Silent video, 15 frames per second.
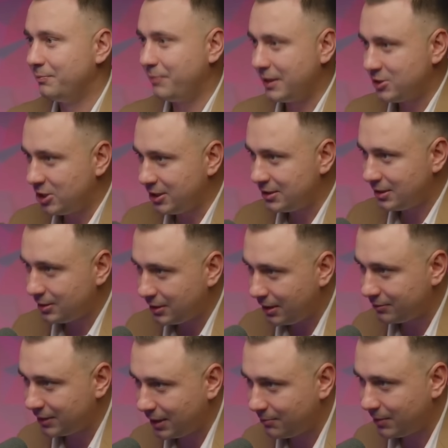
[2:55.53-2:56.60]
почистят
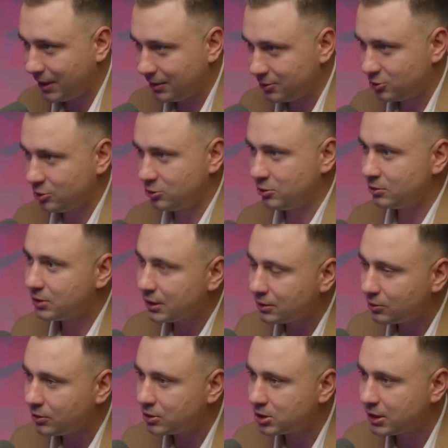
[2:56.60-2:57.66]
автомат, чуть-чуть
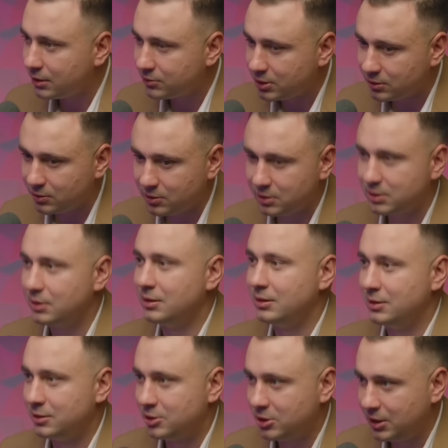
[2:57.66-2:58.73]
эту ржавчину
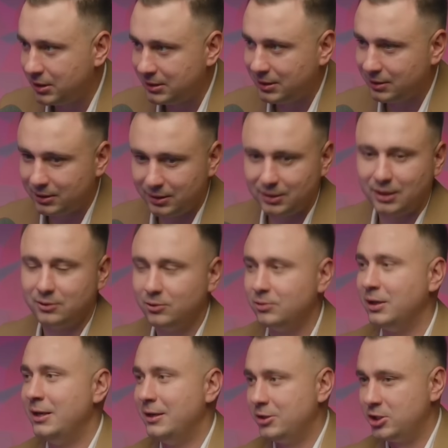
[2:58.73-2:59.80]
э, счистят и дадут